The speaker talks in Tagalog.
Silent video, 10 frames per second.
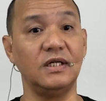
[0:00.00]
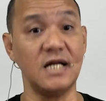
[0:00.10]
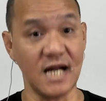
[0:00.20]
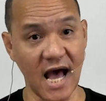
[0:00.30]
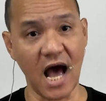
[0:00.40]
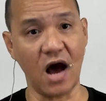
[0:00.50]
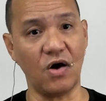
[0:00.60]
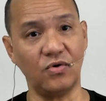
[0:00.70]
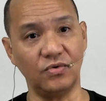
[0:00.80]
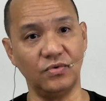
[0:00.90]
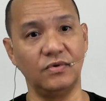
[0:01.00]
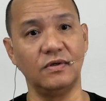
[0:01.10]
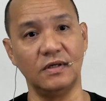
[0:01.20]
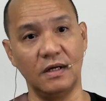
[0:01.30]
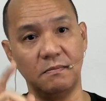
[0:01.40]
now.
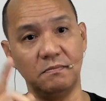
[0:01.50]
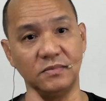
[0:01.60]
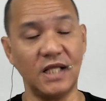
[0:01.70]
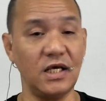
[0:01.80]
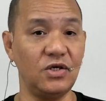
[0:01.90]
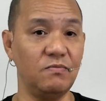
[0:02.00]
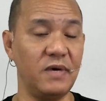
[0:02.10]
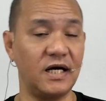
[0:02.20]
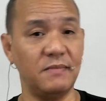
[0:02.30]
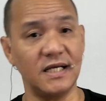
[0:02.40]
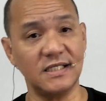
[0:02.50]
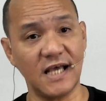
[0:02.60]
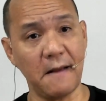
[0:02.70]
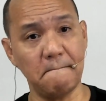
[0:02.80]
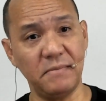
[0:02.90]
Thank you very much
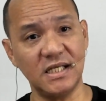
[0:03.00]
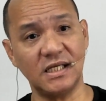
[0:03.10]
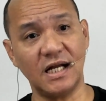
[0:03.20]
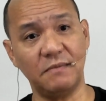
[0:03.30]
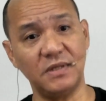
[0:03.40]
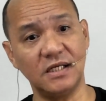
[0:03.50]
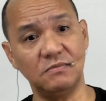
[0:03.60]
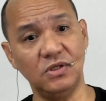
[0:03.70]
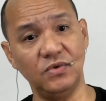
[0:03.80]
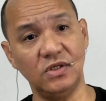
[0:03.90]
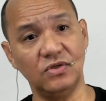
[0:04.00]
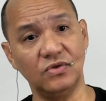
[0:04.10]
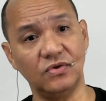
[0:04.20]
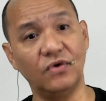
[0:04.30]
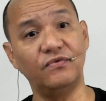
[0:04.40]
and peace and happiness be with
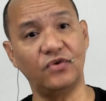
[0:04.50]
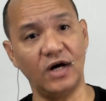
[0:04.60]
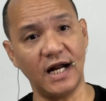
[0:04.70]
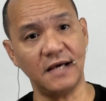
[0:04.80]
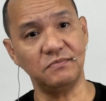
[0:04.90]
you for life.